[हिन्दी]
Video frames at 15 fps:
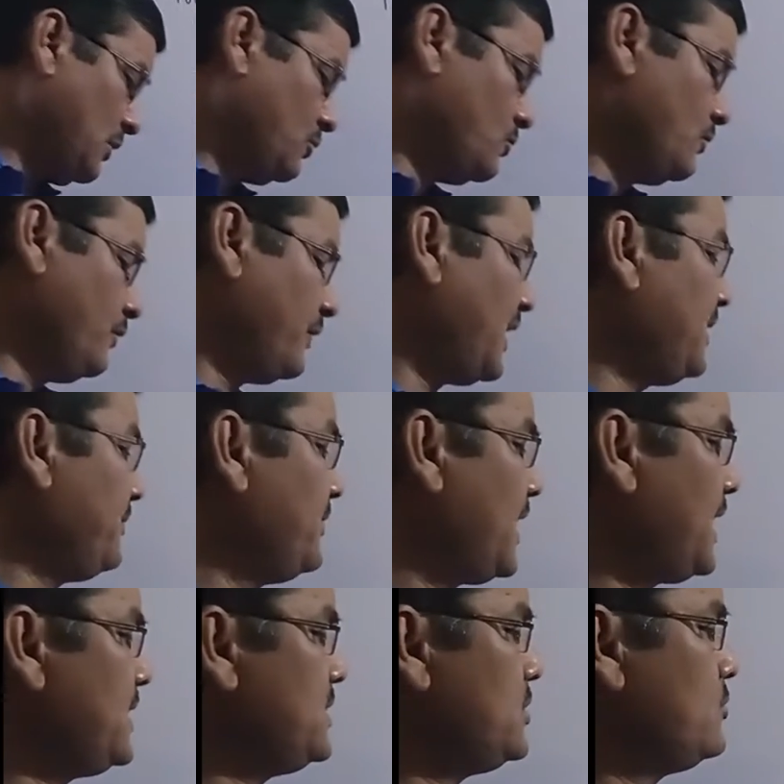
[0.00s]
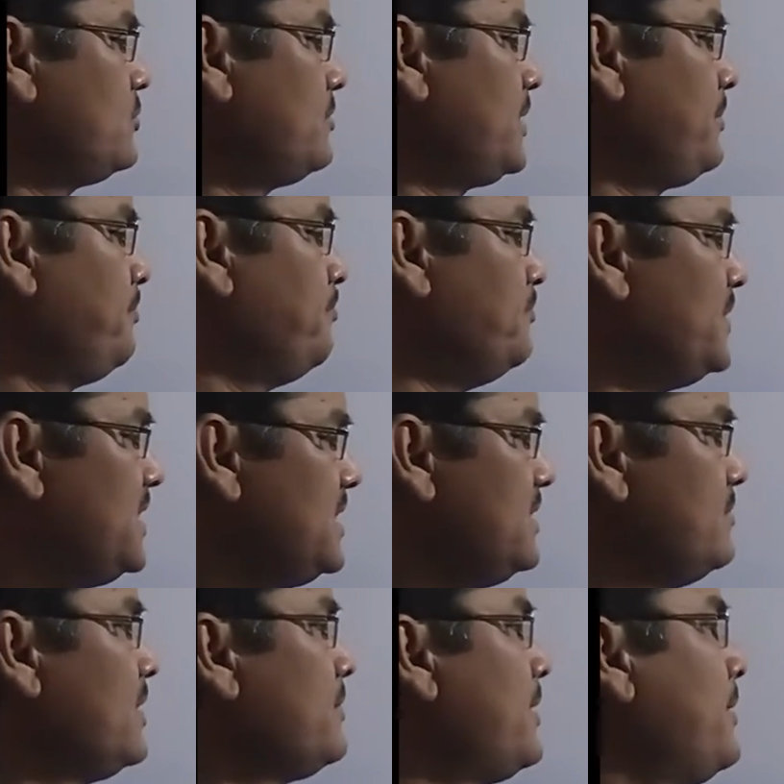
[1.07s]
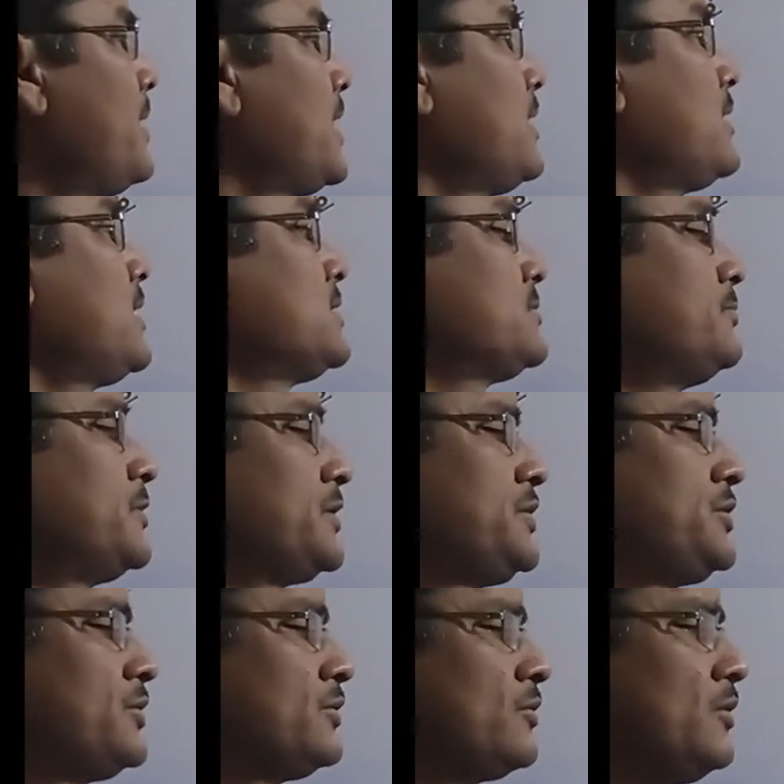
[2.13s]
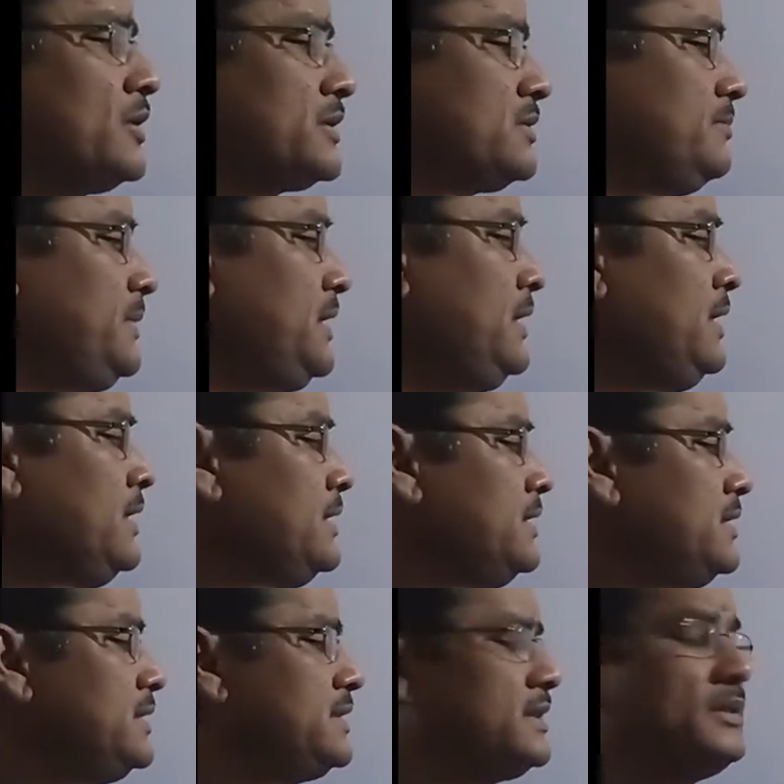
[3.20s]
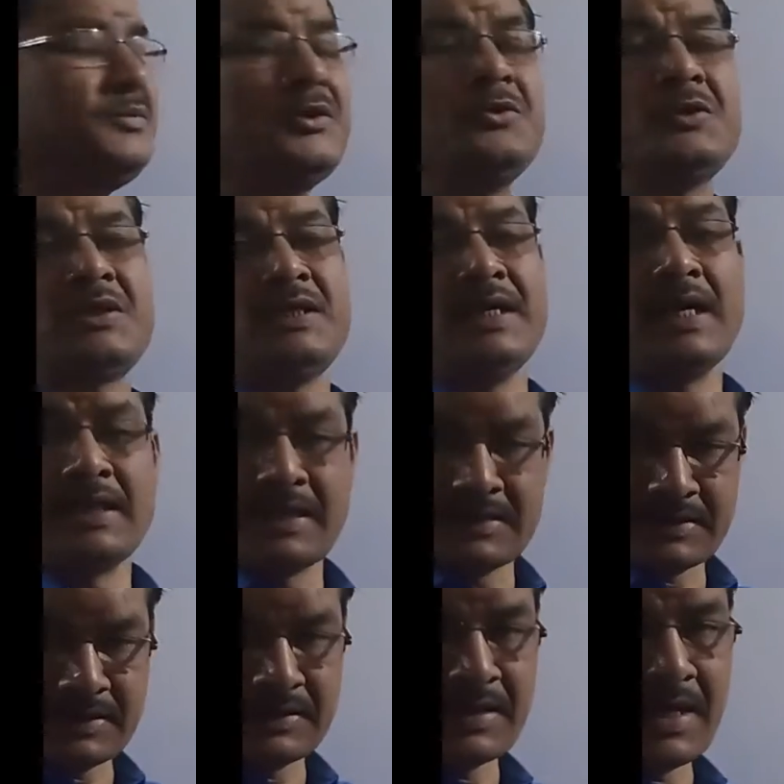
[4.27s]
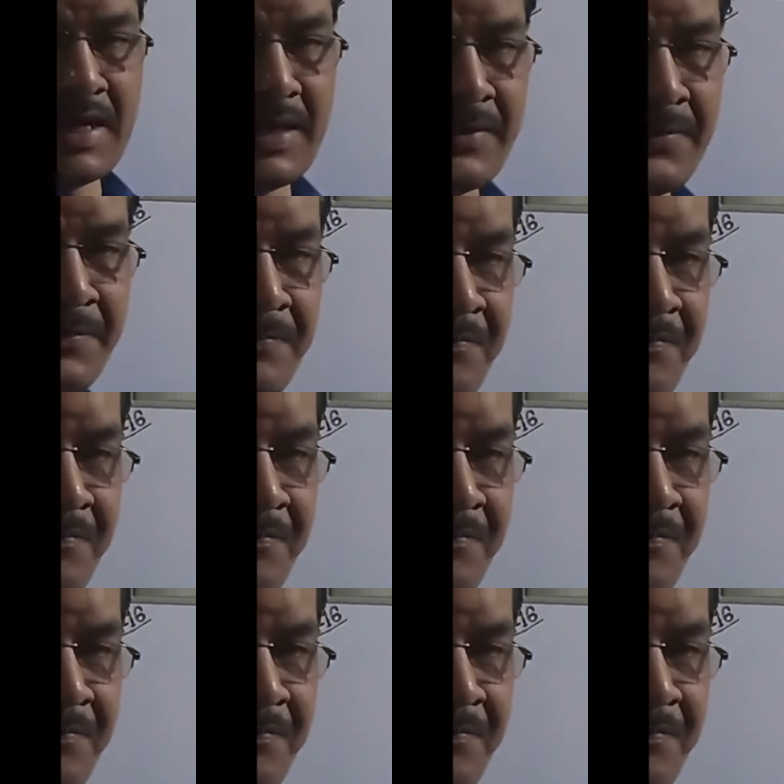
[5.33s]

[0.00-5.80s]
2590 में मिनिमम हमारा ट्रांसपोर्टेशन कॉस्ट में डिस्ट्रीब्यूट किया जा सकता है